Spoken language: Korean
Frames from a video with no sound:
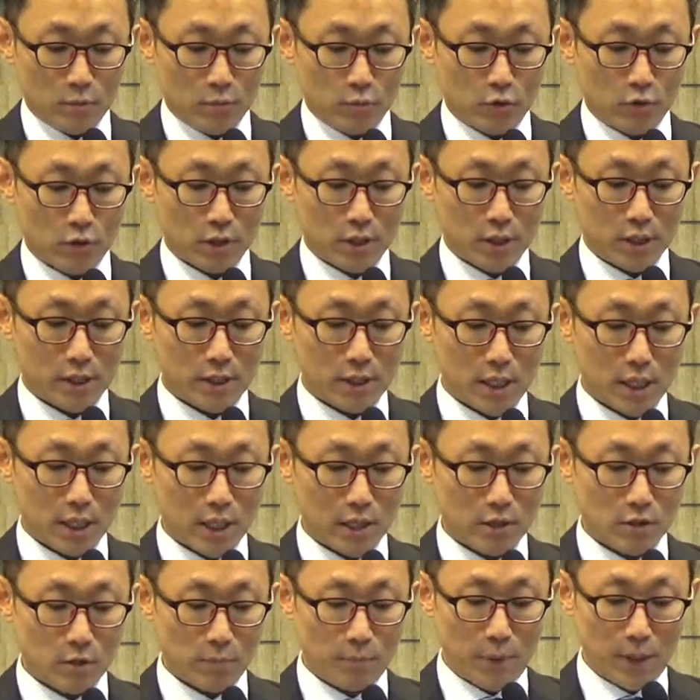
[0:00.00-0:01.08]
우리
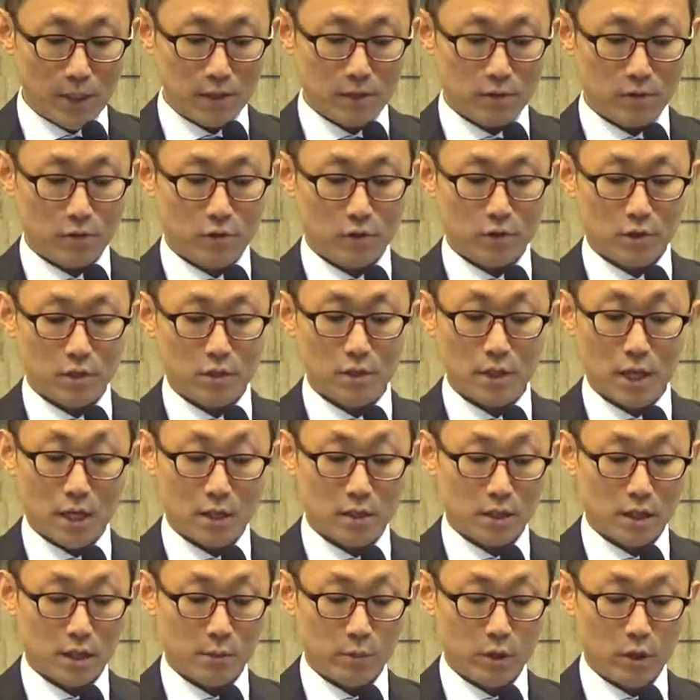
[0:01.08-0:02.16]
시장에서 파는 것은
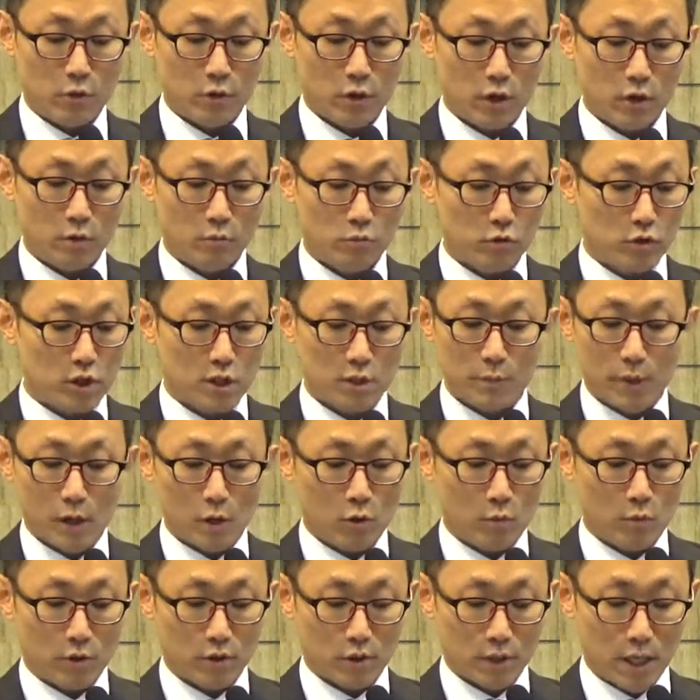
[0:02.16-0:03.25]
양심을 위하여 묵지
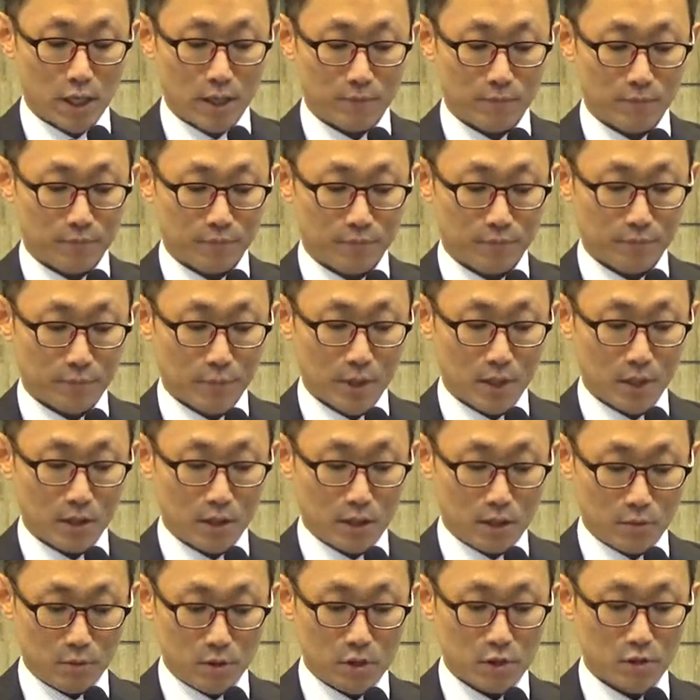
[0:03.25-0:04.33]
말고 먹으라.
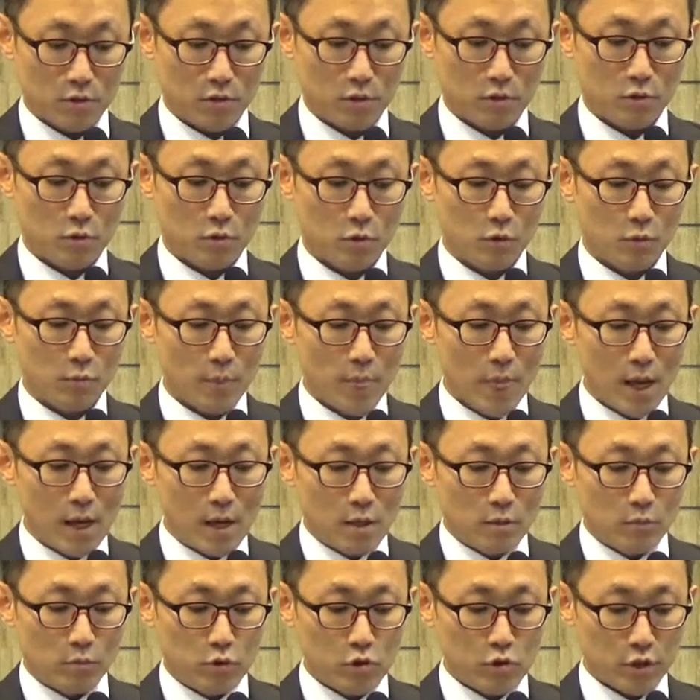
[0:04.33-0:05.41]
27절에서도
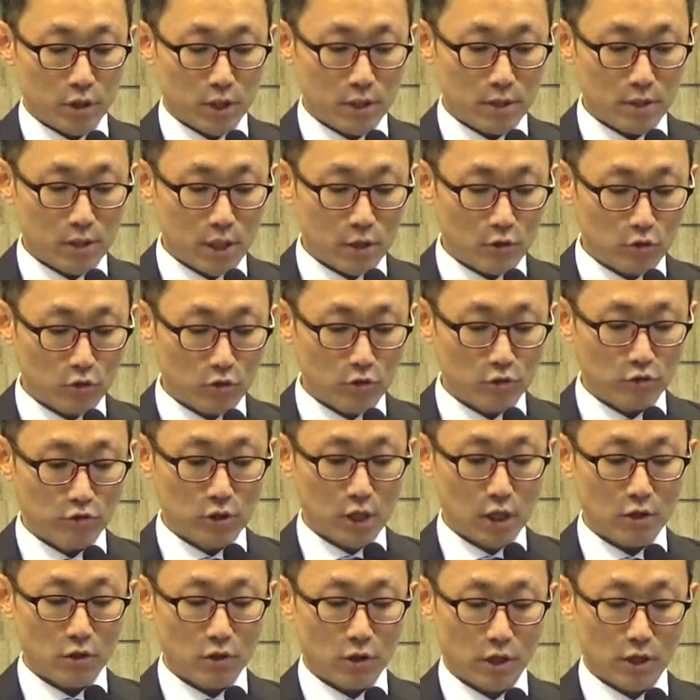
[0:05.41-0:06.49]
불신자 중
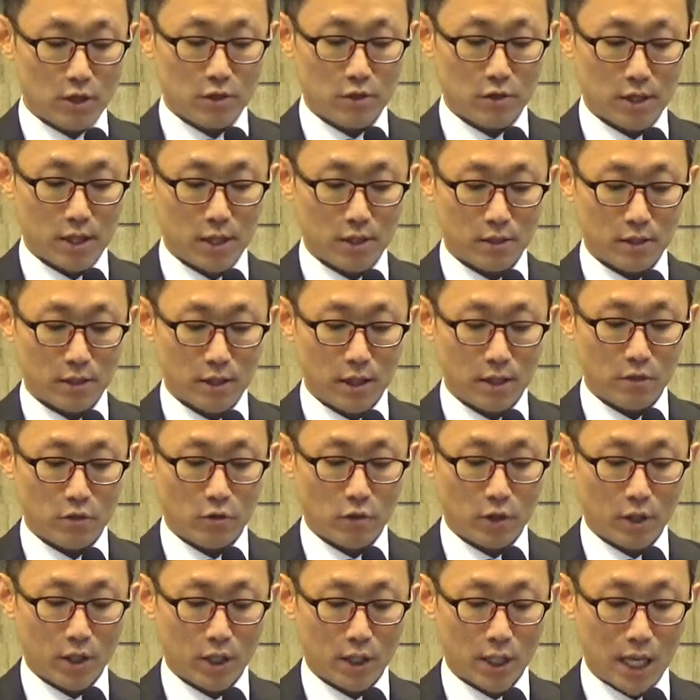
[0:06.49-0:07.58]
누가 너희를 청할 때에
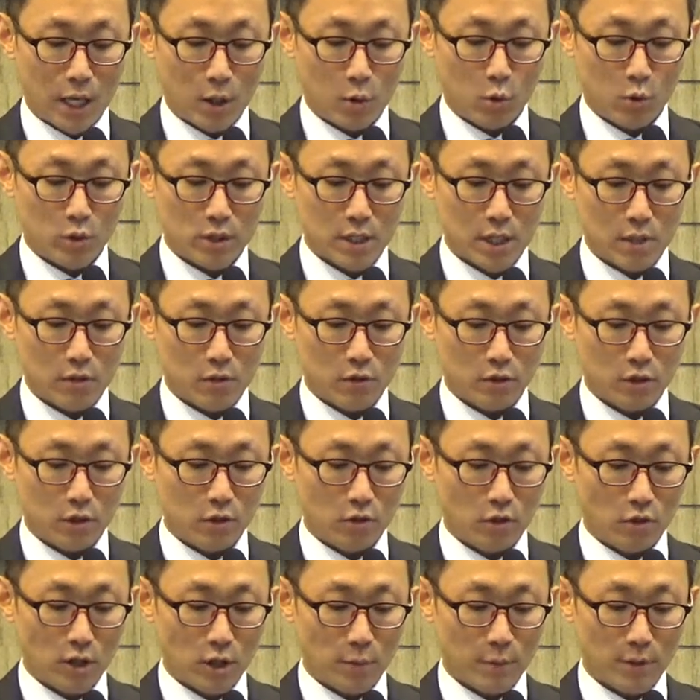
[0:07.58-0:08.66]
너희가 가고자 하거든
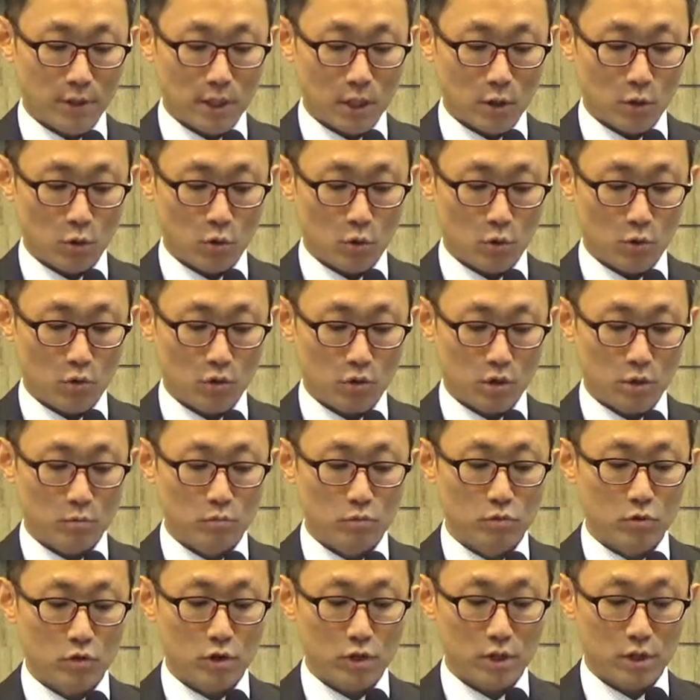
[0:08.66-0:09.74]
너희 앞에 차려놓은 것은
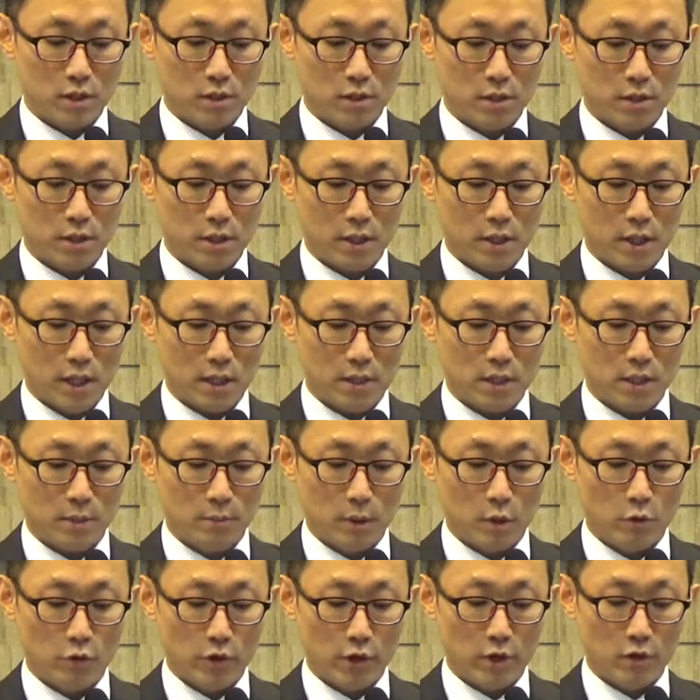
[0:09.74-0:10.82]
무엇이든지
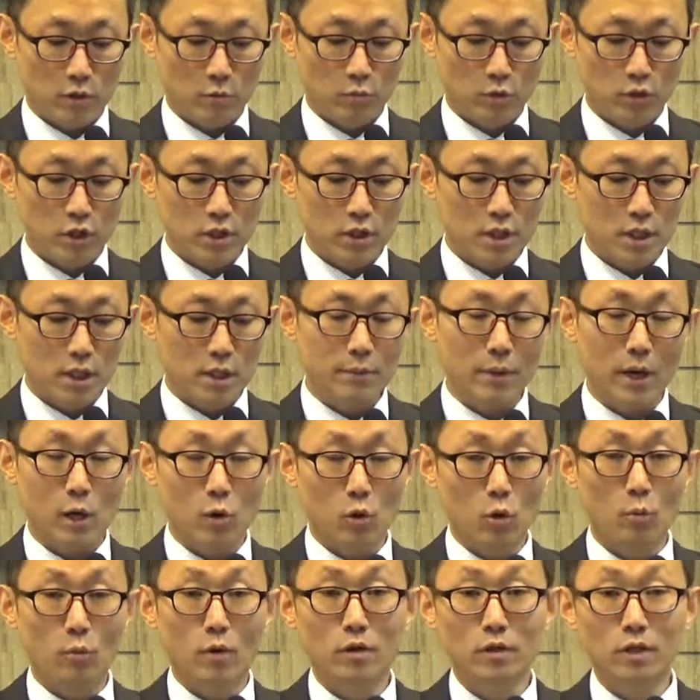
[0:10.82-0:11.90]
양심을 위하여 묻지
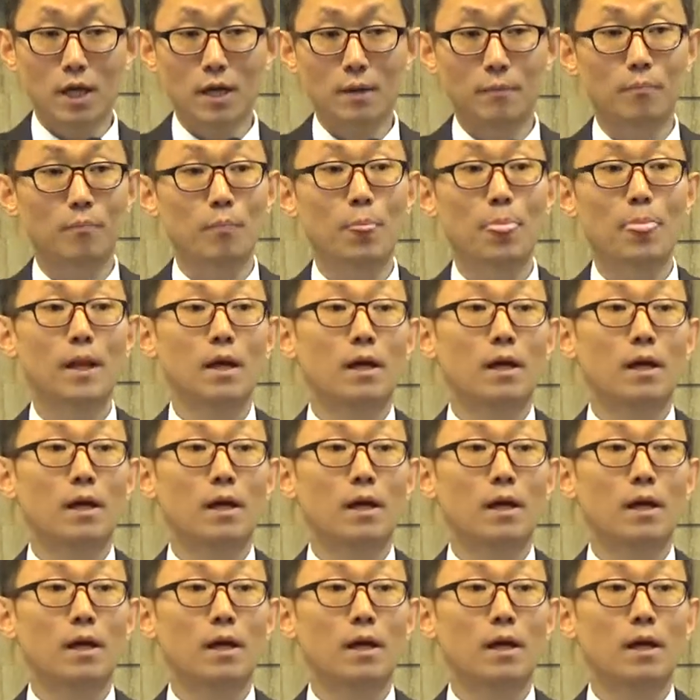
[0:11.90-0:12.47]
말고 먹으라.